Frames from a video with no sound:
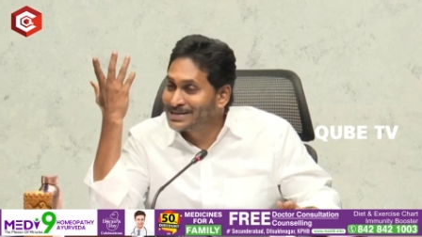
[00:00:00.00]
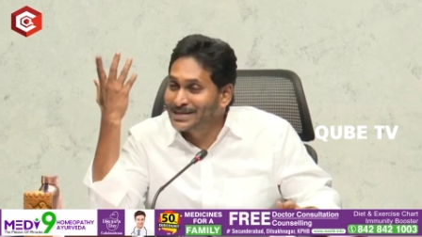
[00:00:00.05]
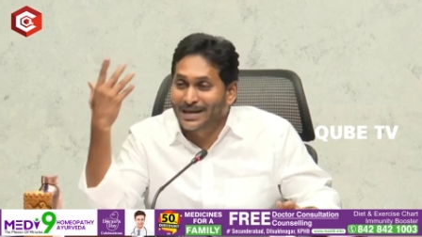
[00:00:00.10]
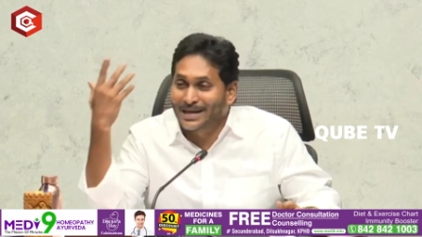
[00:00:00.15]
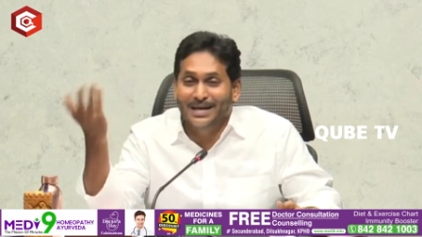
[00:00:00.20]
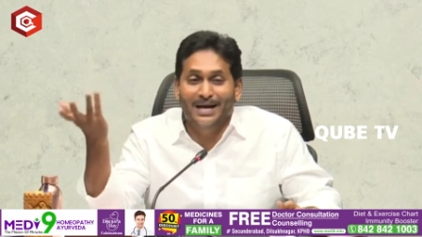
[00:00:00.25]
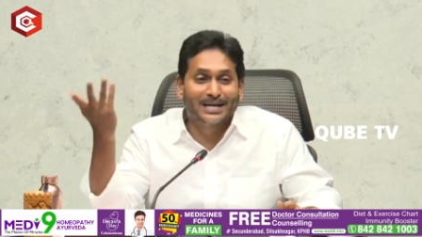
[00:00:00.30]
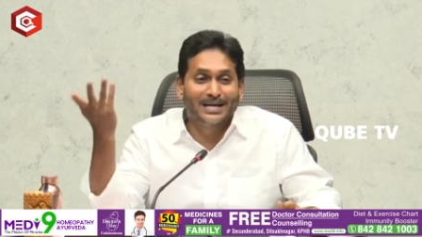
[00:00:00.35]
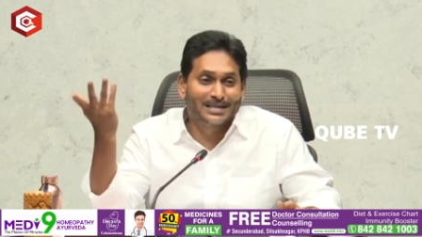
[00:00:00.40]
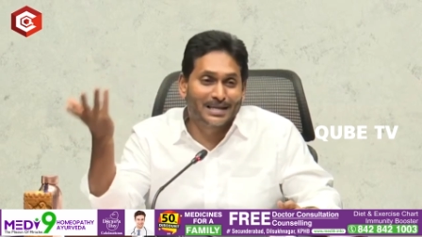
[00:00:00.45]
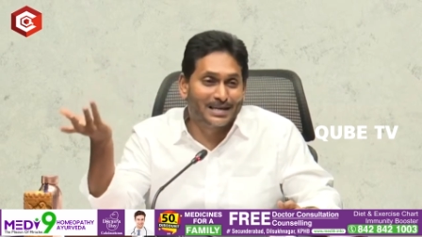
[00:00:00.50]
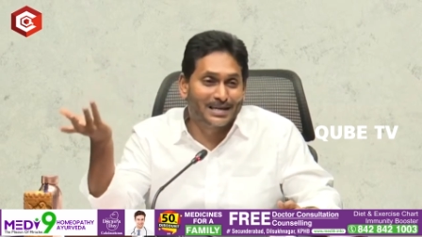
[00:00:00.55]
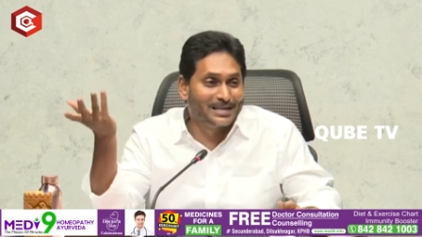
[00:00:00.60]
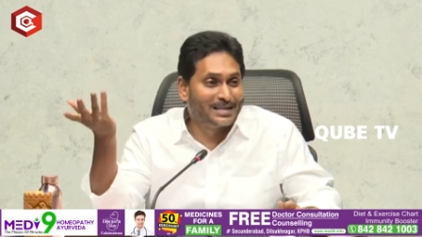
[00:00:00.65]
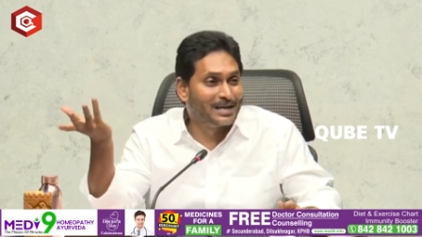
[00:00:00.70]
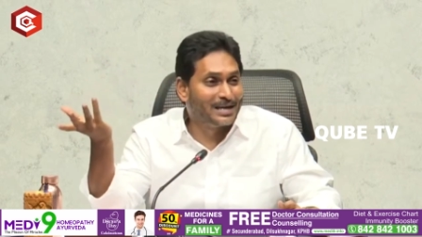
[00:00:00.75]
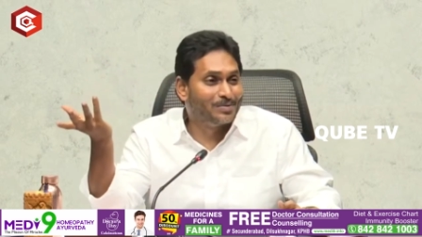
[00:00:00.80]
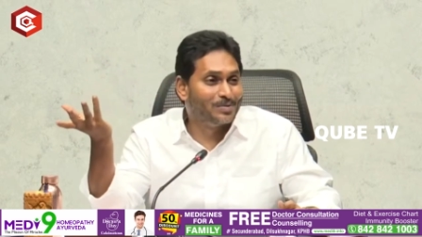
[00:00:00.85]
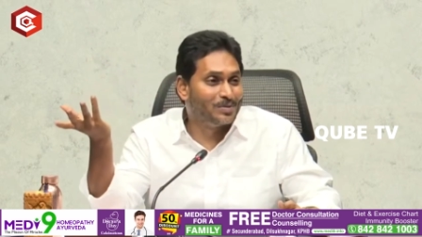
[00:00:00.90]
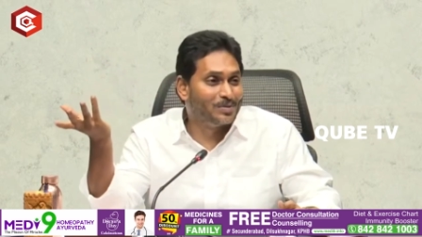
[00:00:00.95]
సనాతన
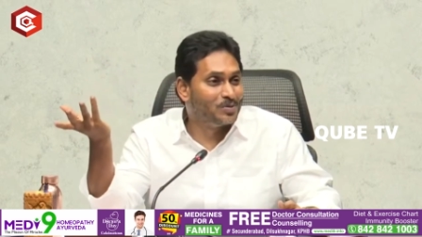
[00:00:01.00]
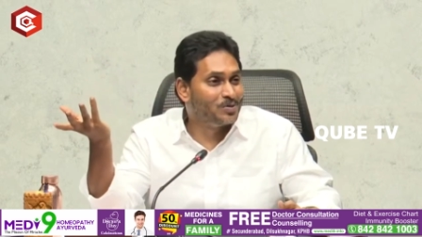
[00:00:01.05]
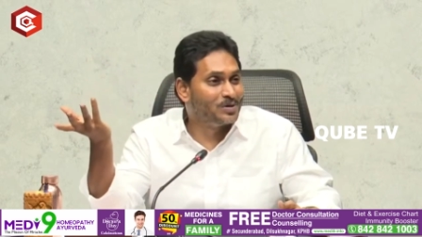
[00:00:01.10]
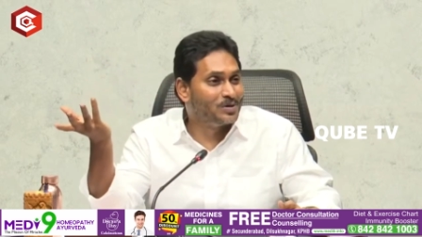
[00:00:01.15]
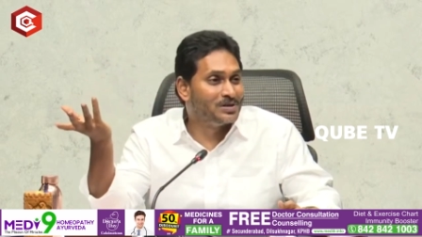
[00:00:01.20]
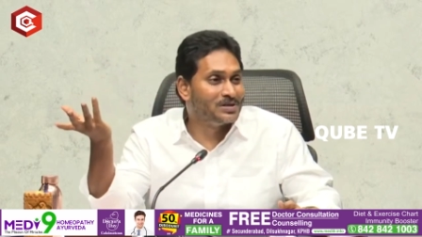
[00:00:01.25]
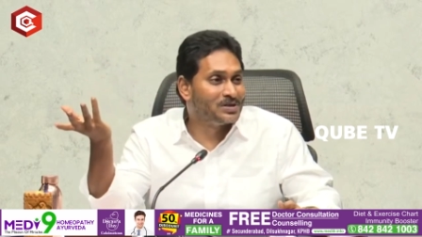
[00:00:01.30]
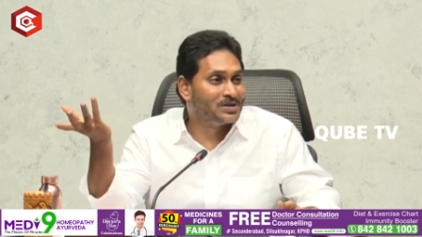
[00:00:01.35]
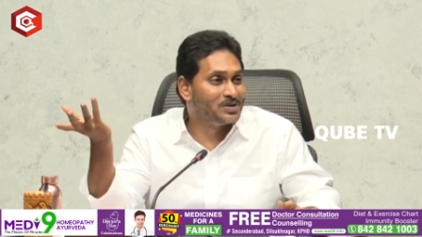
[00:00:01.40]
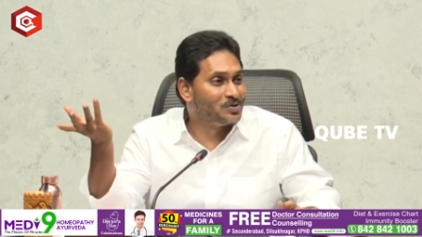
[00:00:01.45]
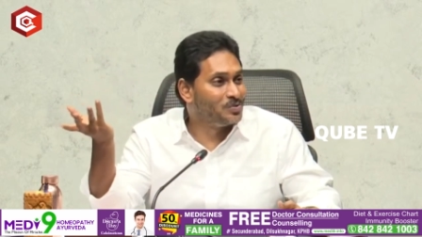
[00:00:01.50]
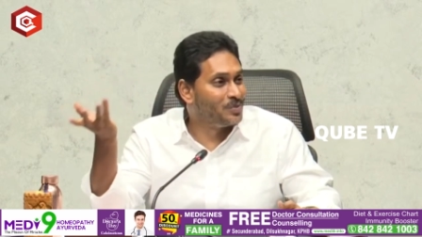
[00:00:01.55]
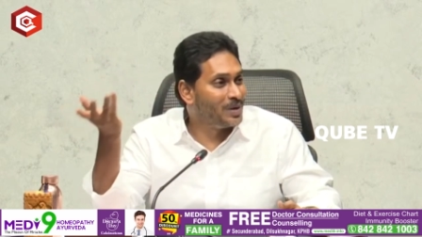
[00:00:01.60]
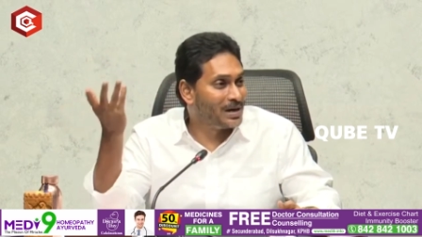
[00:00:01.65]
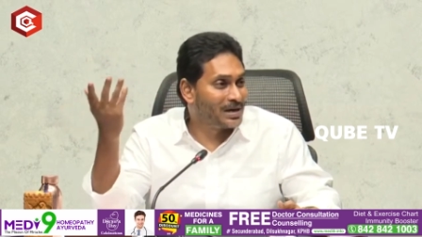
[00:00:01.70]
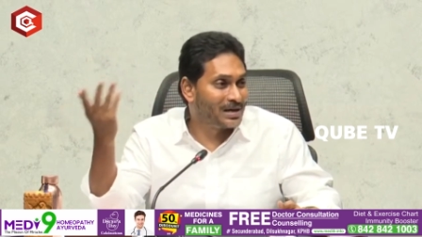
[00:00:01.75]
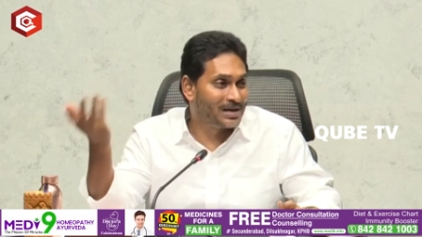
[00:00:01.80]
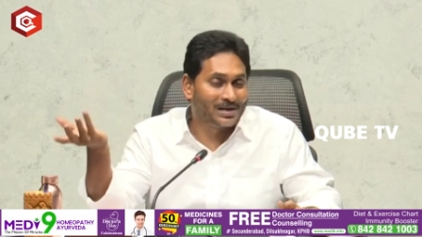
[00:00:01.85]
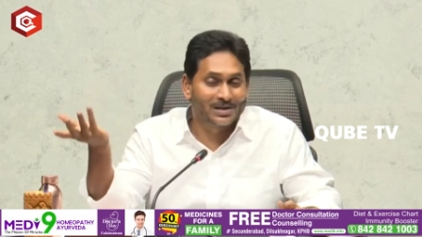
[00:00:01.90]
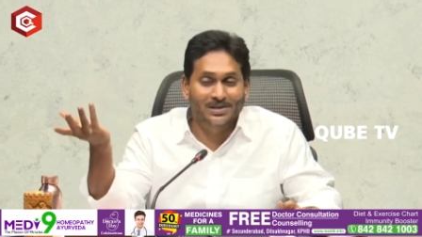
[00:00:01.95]
ధర్మం గురించి నువ్వు
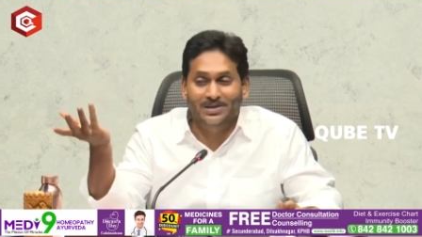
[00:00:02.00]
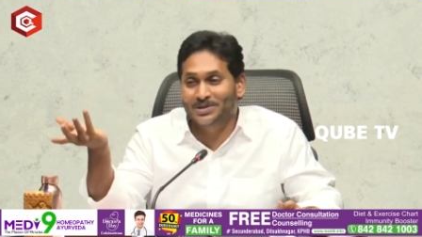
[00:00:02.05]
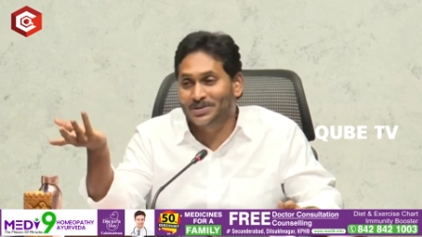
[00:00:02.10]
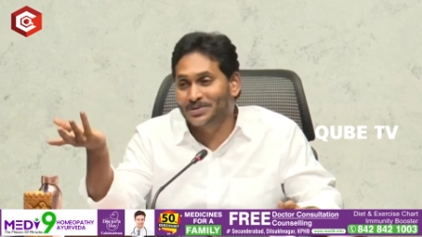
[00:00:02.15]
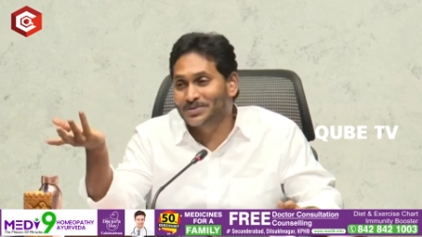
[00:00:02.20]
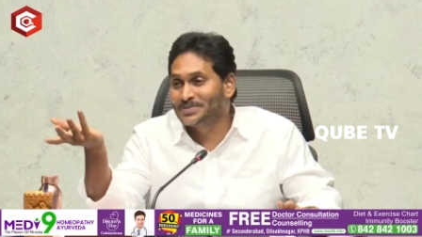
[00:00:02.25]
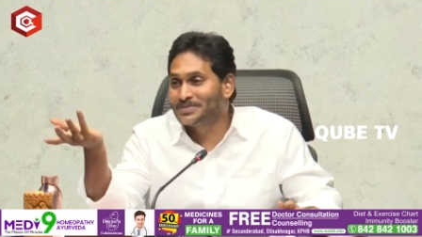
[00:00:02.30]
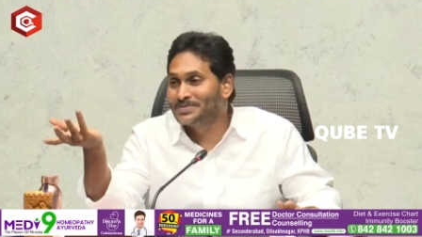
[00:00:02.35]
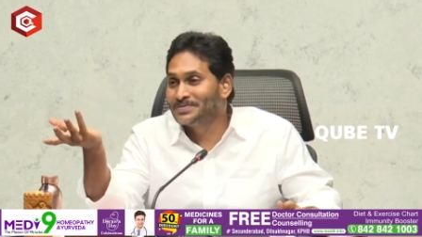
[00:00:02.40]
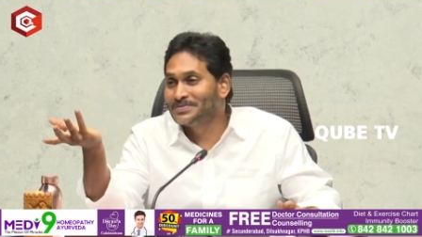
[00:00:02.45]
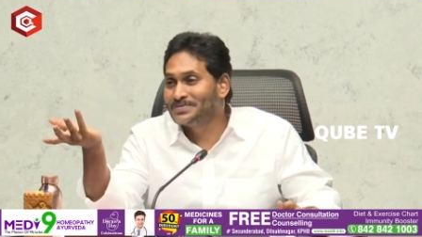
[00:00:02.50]
మాట్లాడతారు